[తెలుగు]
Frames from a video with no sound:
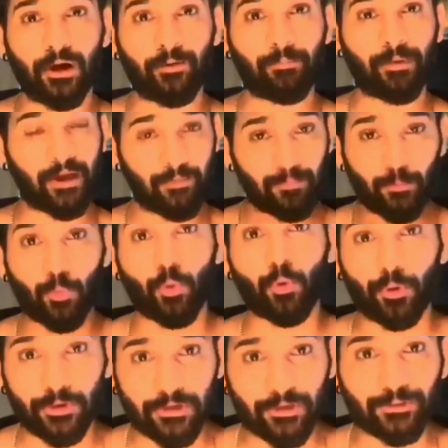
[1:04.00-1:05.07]
ఆ భయంని
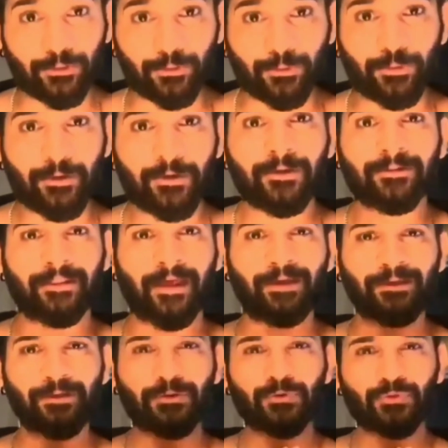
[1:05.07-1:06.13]
పోగొట్టినందుకు
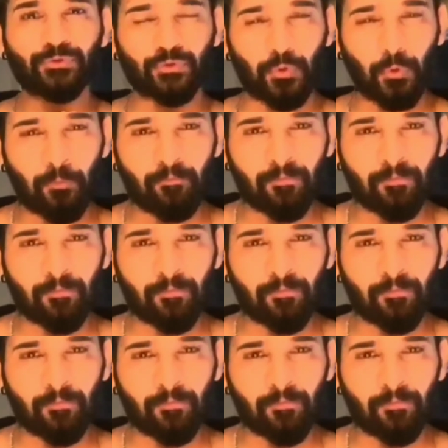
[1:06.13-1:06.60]
థ్యాంక్ యూ సో